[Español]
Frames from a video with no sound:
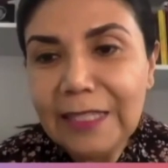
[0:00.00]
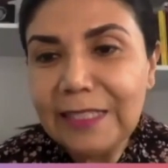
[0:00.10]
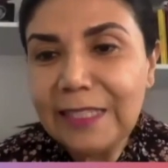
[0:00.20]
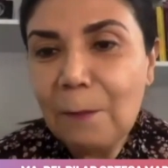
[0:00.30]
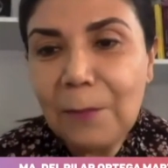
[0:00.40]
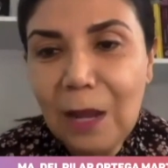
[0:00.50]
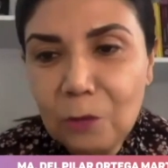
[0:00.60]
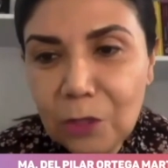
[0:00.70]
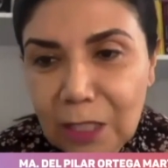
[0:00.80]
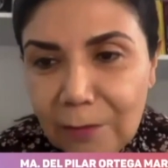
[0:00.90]
Es tan
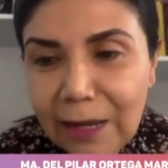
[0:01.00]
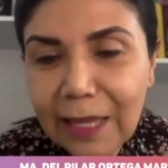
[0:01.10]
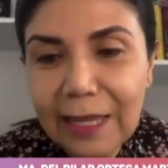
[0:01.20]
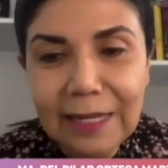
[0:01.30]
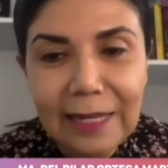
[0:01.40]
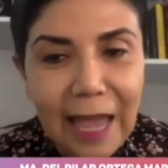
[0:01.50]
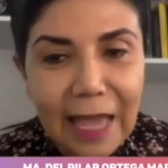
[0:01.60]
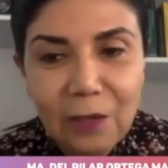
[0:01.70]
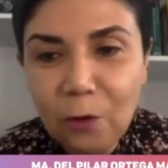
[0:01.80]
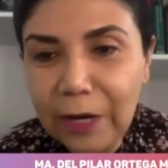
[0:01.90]
plausible que el
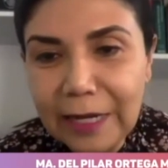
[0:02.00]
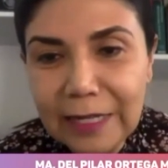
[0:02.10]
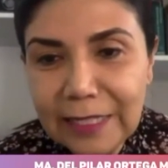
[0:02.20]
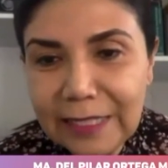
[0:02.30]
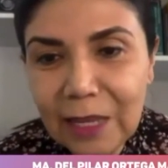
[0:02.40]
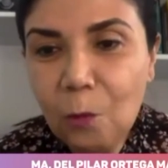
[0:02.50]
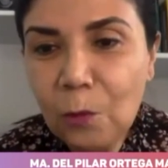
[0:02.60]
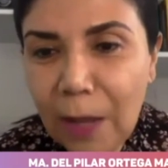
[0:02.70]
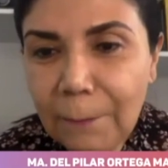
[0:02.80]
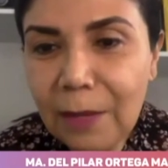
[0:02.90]
INAI organice
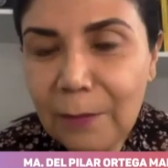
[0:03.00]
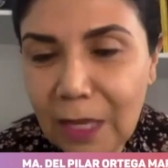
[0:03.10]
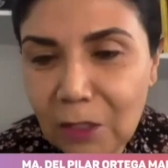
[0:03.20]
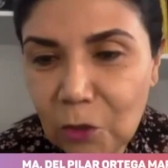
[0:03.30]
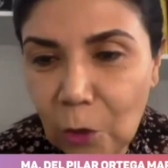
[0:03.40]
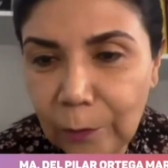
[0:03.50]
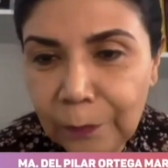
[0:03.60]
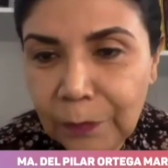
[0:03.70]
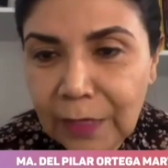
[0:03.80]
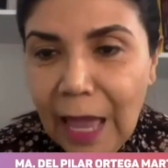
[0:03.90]
una premiación
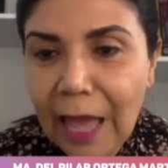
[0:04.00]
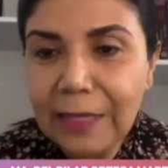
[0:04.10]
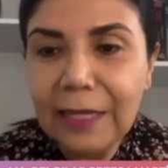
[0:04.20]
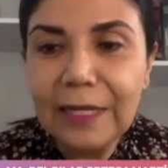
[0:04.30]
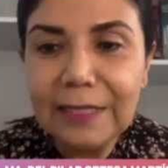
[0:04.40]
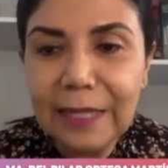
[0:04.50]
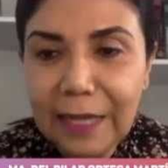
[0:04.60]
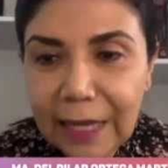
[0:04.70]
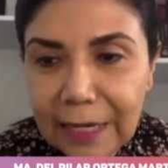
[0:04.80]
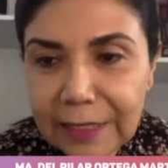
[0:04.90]
a quienes
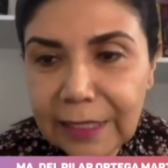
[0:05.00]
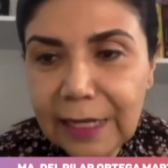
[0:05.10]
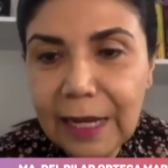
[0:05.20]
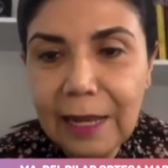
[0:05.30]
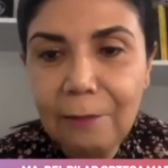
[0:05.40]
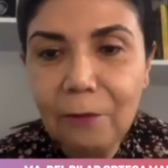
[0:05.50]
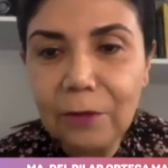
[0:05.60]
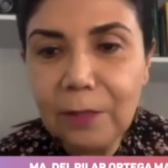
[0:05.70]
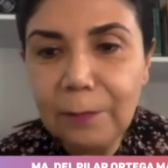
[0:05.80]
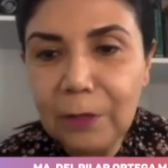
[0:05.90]
ejercen la labor
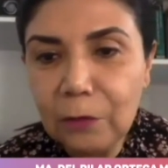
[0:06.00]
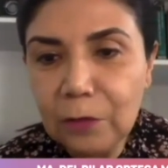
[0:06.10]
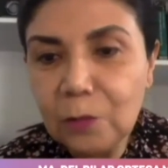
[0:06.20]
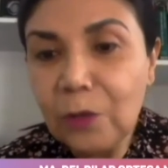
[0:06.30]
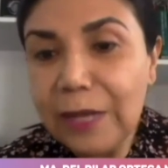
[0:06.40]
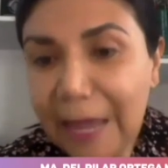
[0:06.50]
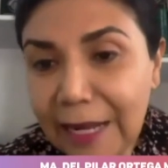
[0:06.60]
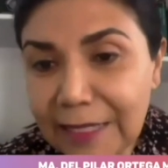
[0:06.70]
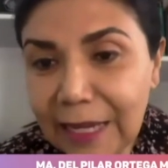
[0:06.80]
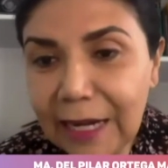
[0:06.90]
del periodismo en
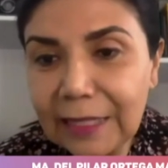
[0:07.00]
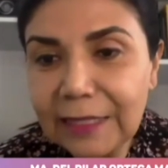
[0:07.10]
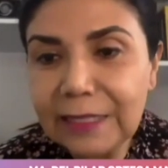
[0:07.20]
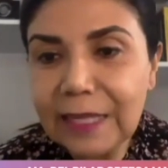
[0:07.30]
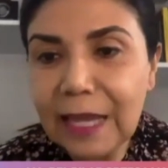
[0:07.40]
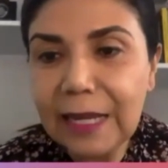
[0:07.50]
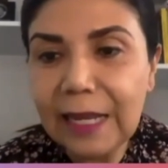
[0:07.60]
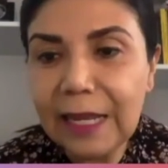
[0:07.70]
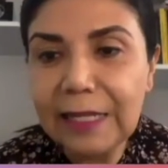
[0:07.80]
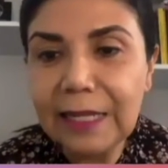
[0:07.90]
aras de garantizar
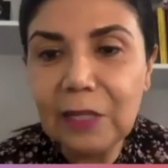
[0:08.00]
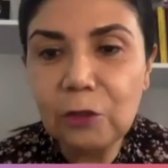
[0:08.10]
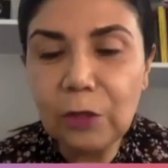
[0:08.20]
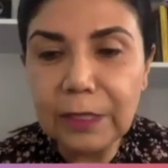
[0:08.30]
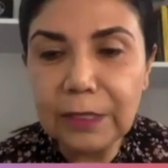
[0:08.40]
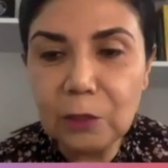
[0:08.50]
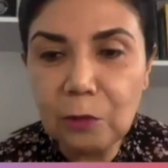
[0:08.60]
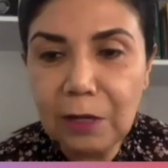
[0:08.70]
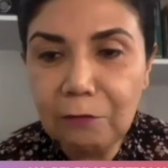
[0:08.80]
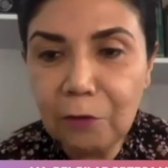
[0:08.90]
el derecho de acceso a
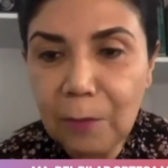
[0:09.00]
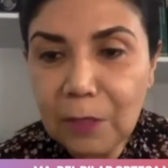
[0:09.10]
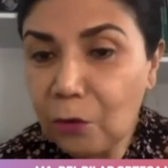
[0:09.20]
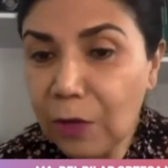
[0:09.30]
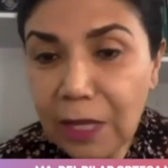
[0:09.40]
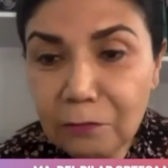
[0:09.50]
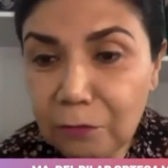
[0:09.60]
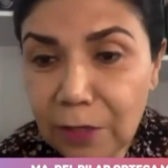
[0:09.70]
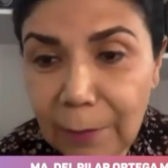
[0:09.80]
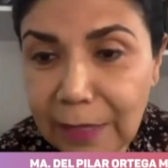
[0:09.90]
la información, que es
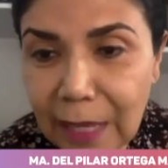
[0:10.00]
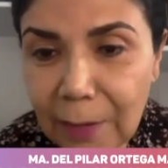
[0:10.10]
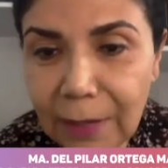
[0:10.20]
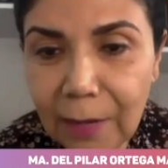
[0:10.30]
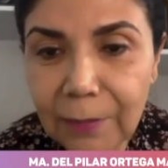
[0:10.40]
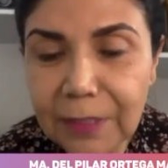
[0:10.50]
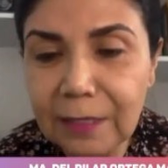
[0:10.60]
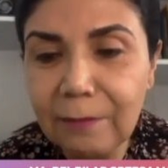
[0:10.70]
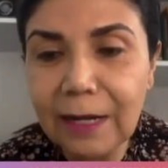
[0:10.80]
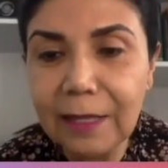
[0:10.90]
fundamental para
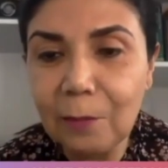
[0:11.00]
preservar la